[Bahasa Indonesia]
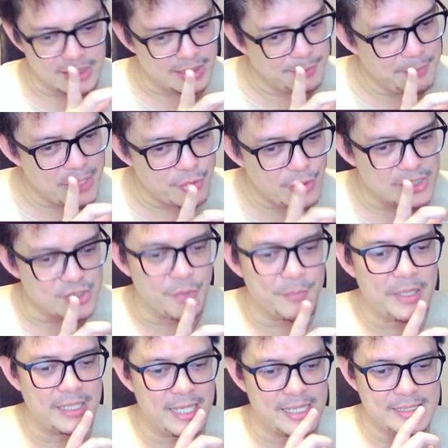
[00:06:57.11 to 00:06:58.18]
ini baru nggak
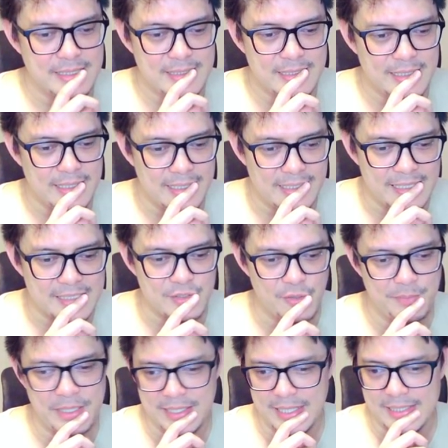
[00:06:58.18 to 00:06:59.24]
sopan guys. Ini nggak
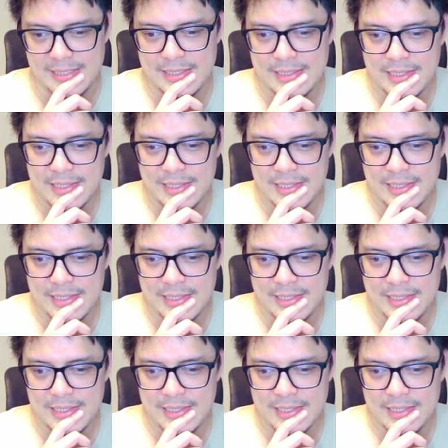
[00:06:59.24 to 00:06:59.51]
sopan guys.